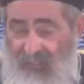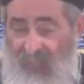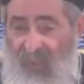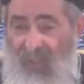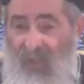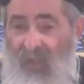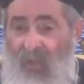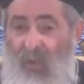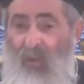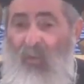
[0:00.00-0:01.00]
وكان
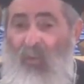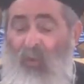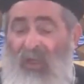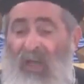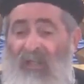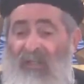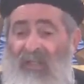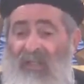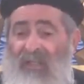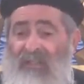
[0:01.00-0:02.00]
الجسد
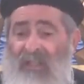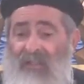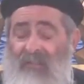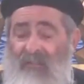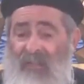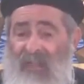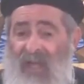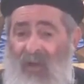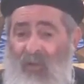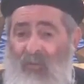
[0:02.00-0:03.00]
بتاعه من
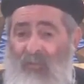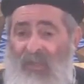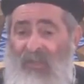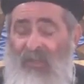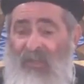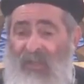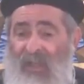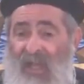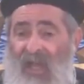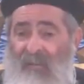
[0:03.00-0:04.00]
هامة
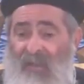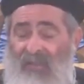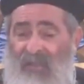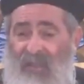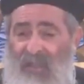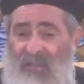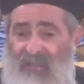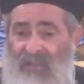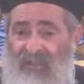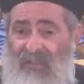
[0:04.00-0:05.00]
الرأس إلى
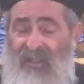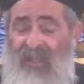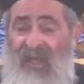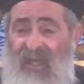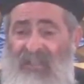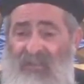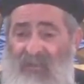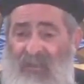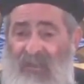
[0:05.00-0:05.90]
أسفل القدمين